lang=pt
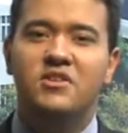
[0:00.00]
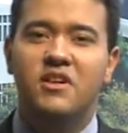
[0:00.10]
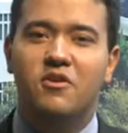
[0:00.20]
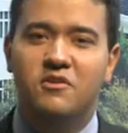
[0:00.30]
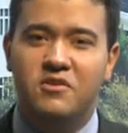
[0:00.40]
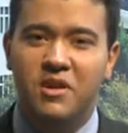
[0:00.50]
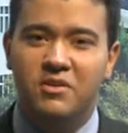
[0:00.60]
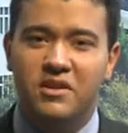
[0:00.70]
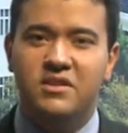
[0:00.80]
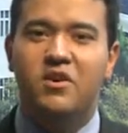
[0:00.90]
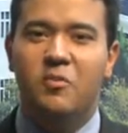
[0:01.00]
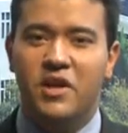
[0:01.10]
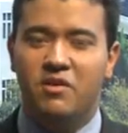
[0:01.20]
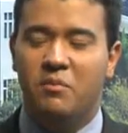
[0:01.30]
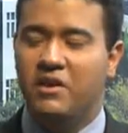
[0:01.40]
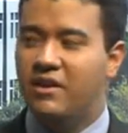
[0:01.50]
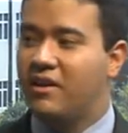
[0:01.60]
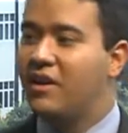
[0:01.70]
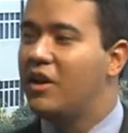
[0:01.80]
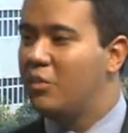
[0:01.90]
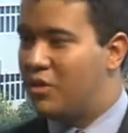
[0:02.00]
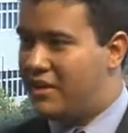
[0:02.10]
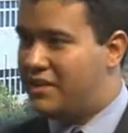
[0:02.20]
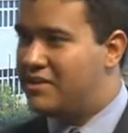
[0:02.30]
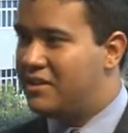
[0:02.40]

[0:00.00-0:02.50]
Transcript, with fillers: de negócios da UNIT, Roberto Almeida. Boa tarde,